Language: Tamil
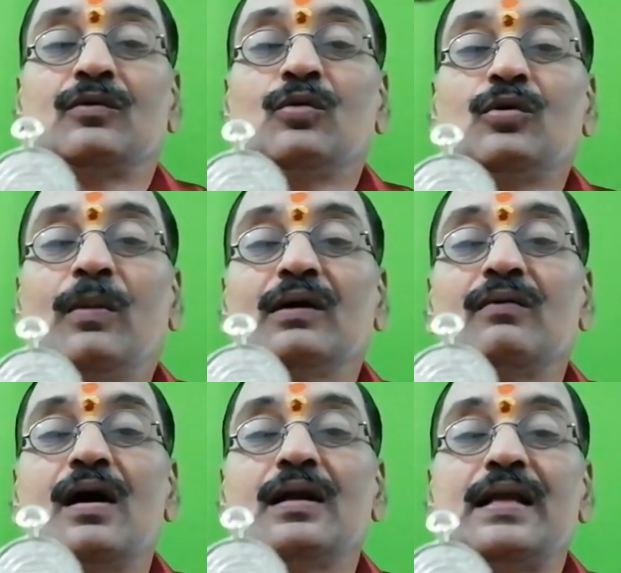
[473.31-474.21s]
குரு
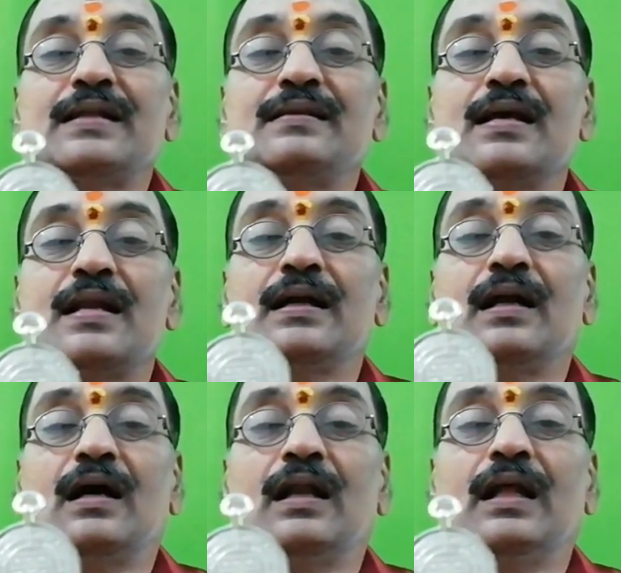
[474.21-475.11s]
பகவான் எந்திர
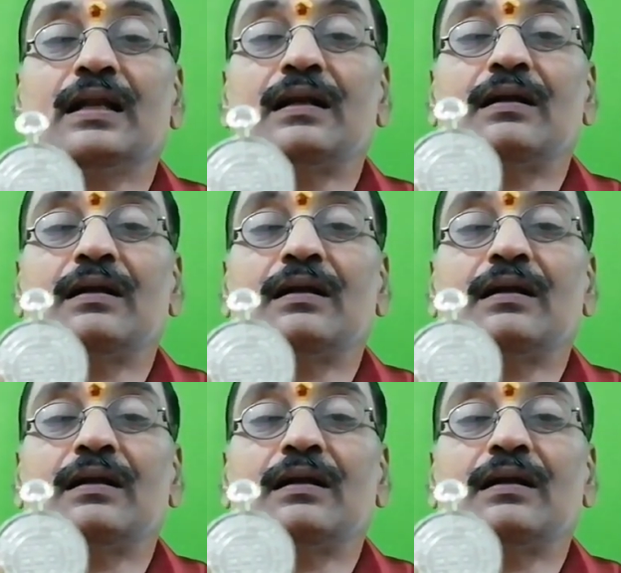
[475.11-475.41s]
டாலர்